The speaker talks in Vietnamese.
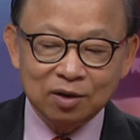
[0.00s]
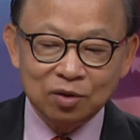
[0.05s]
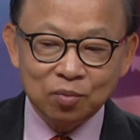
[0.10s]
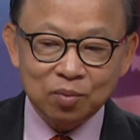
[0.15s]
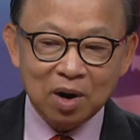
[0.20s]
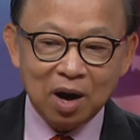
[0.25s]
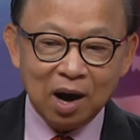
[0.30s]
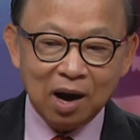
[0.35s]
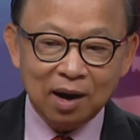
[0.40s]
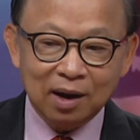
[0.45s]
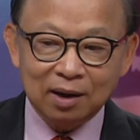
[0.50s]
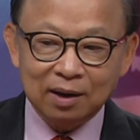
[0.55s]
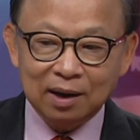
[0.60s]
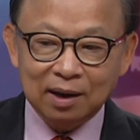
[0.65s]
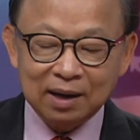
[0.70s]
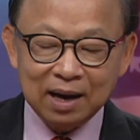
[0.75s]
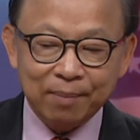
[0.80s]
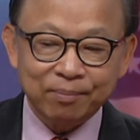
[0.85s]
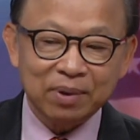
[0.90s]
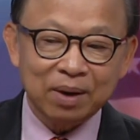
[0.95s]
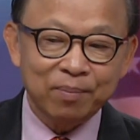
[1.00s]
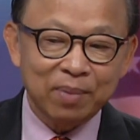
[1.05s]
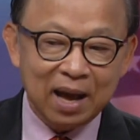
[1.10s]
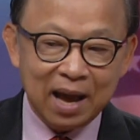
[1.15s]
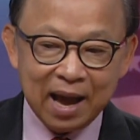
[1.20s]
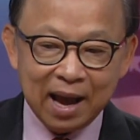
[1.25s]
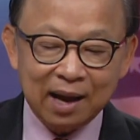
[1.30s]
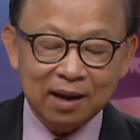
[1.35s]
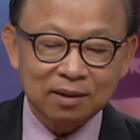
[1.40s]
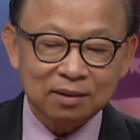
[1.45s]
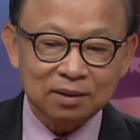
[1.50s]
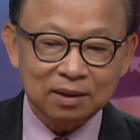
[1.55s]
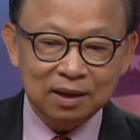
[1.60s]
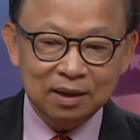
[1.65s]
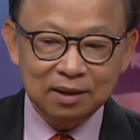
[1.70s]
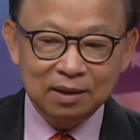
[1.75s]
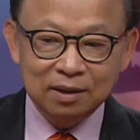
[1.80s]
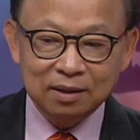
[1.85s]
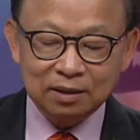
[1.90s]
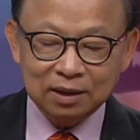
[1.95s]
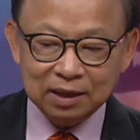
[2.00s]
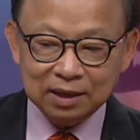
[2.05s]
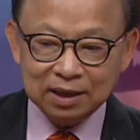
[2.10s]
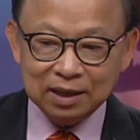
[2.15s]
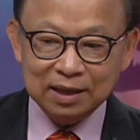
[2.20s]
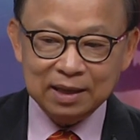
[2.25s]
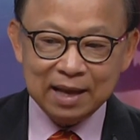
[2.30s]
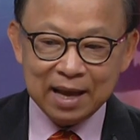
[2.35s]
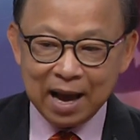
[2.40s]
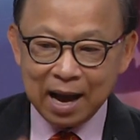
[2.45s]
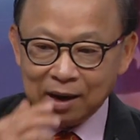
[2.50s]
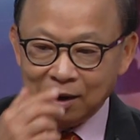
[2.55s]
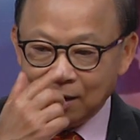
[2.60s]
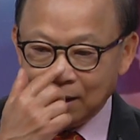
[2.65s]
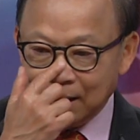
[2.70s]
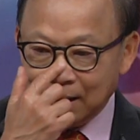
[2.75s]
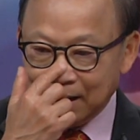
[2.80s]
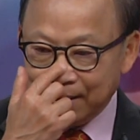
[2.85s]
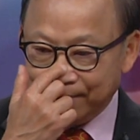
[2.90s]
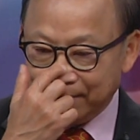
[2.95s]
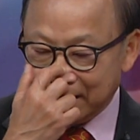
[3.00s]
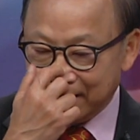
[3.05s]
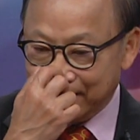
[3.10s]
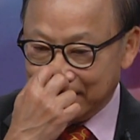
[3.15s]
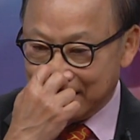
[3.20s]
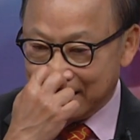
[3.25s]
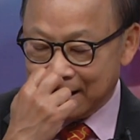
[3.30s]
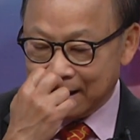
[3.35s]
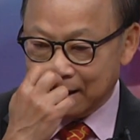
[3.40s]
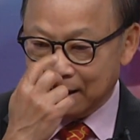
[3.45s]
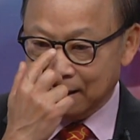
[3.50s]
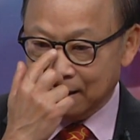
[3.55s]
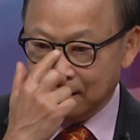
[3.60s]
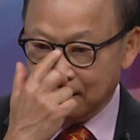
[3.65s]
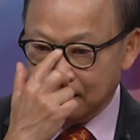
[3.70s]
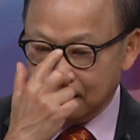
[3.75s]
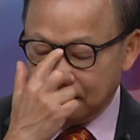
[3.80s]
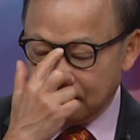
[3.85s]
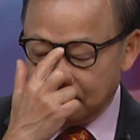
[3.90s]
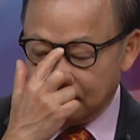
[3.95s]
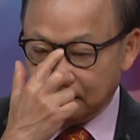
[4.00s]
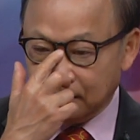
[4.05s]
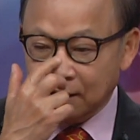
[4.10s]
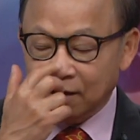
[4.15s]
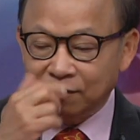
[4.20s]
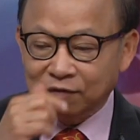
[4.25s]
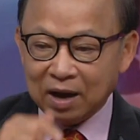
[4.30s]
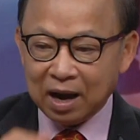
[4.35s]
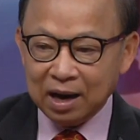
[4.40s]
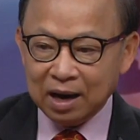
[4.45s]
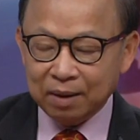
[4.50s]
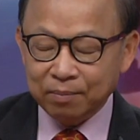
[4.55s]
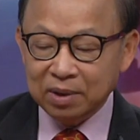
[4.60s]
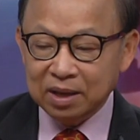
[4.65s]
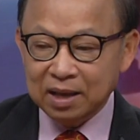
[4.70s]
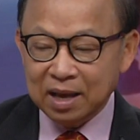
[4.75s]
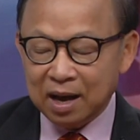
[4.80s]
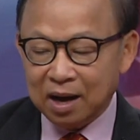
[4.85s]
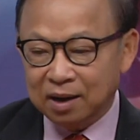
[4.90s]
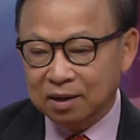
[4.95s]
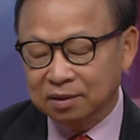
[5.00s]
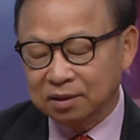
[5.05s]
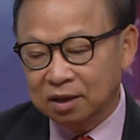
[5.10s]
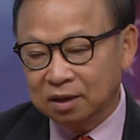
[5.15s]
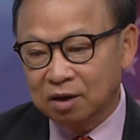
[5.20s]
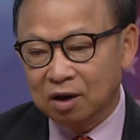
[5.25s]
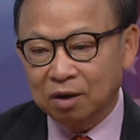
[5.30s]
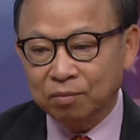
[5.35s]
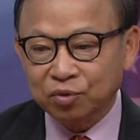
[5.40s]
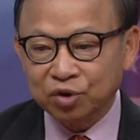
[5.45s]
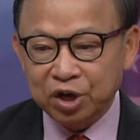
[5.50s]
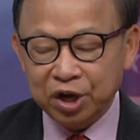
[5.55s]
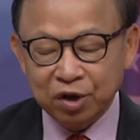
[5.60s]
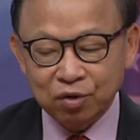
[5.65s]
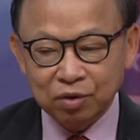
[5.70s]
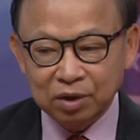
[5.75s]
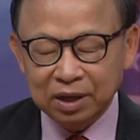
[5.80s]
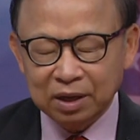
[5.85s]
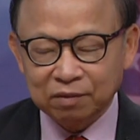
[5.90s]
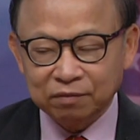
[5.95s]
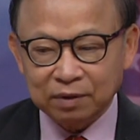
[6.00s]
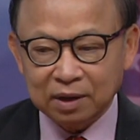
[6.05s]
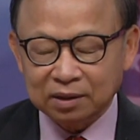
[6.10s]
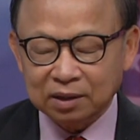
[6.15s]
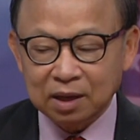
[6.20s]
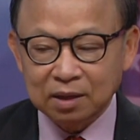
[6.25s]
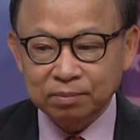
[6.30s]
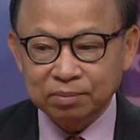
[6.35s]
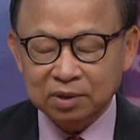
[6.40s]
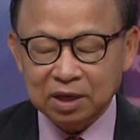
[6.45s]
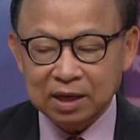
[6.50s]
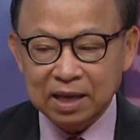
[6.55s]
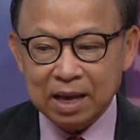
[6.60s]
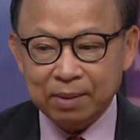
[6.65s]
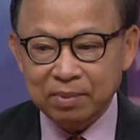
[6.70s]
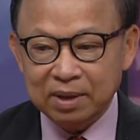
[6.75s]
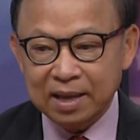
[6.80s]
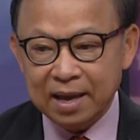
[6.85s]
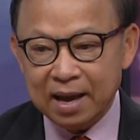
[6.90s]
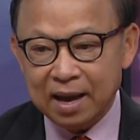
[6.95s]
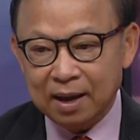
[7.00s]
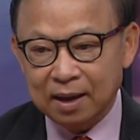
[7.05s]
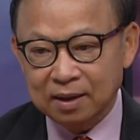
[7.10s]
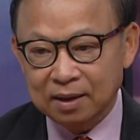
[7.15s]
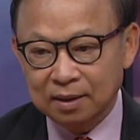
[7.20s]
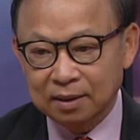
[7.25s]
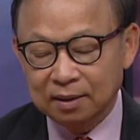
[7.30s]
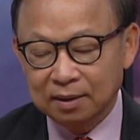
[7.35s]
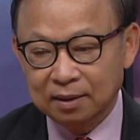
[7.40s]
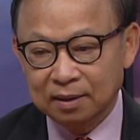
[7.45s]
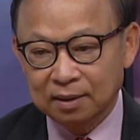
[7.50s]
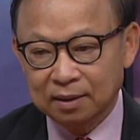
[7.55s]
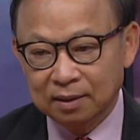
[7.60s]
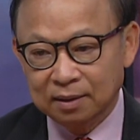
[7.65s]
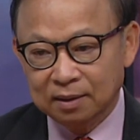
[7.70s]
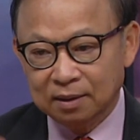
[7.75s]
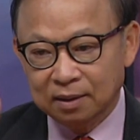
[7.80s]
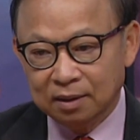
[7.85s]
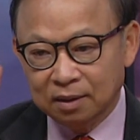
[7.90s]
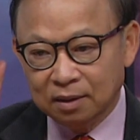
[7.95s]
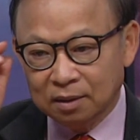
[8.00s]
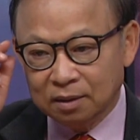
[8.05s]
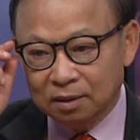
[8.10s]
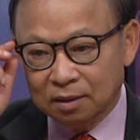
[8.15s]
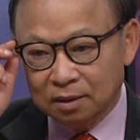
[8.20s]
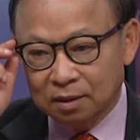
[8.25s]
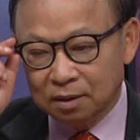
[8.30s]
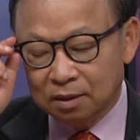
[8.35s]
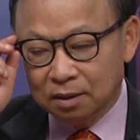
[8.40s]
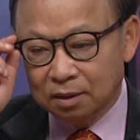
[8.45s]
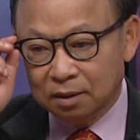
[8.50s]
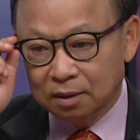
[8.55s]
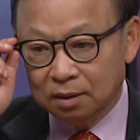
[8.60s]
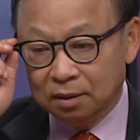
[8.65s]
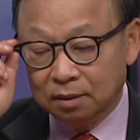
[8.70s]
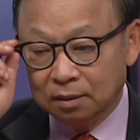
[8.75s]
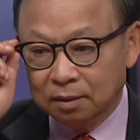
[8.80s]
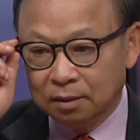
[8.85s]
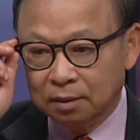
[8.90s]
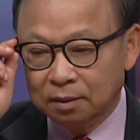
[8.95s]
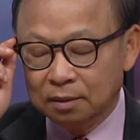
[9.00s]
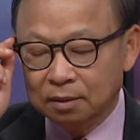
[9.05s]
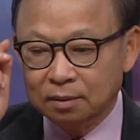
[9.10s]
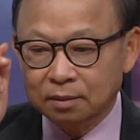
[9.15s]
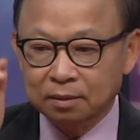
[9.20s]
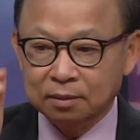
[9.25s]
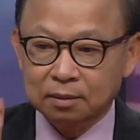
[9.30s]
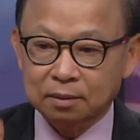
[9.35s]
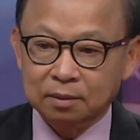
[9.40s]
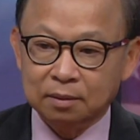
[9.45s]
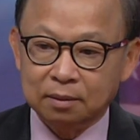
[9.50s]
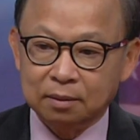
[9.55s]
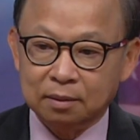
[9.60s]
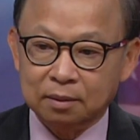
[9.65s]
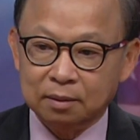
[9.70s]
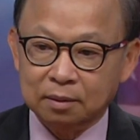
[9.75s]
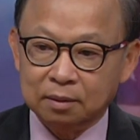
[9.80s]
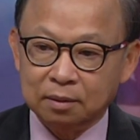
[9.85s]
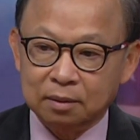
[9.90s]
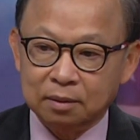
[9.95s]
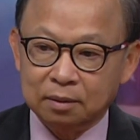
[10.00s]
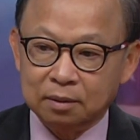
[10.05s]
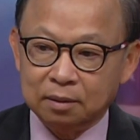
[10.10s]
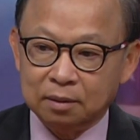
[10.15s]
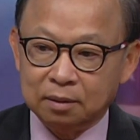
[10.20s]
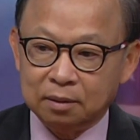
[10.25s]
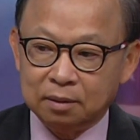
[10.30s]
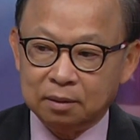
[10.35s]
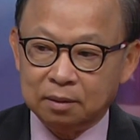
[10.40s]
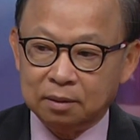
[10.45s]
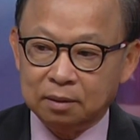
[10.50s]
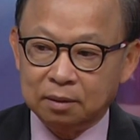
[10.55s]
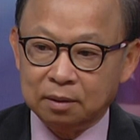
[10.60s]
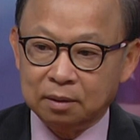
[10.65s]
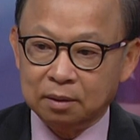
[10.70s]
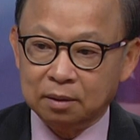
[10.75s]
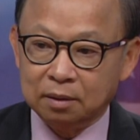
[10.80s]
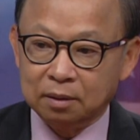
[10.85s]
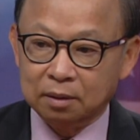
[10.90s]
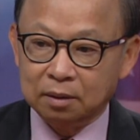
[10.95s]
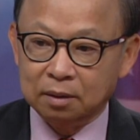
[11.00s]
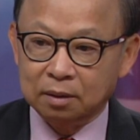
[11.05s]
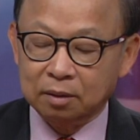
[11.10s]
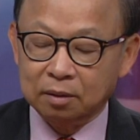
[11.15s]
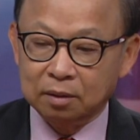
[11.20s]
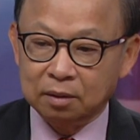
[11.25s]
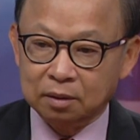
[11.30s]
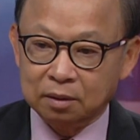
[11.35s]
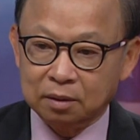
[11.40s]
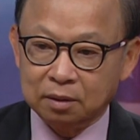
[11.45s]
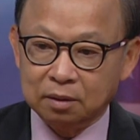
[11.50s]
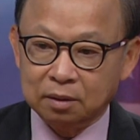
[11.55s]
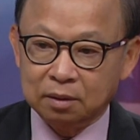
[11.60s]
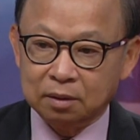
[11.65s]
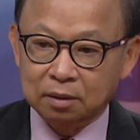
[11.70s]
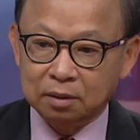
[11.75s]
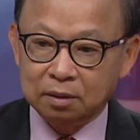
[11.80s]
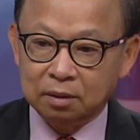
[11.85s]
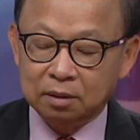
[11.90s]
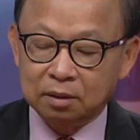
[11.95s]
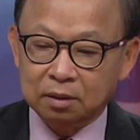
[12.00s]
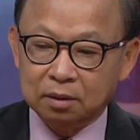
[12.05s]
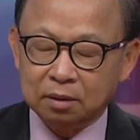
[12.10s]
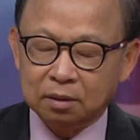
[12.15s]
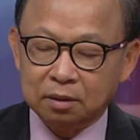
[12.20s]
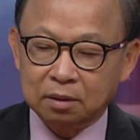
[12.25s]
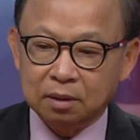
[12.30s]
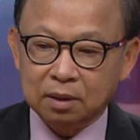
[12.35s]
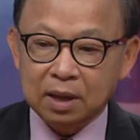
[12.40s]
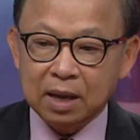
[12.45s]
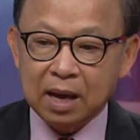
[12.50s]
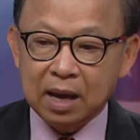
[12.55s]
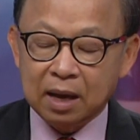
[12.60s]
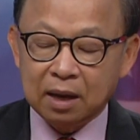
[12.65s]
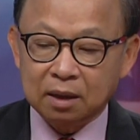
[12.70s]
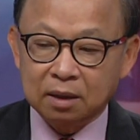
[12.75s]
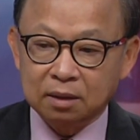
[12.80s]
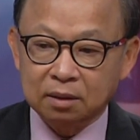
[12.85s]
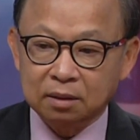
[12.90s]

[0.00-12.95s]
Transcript: lúc đó là 500 ngàn thì cái trị dạ. giá đó là 500 ngàn chứ không phải là bây giờ giờ nó một triệu đi không phải tính trị giá bây giờ oh, dạ, dạ. rồi quanh một cái tình bản thân tôi là cũng làm cái ờ, cái living chat cái luật sư dạ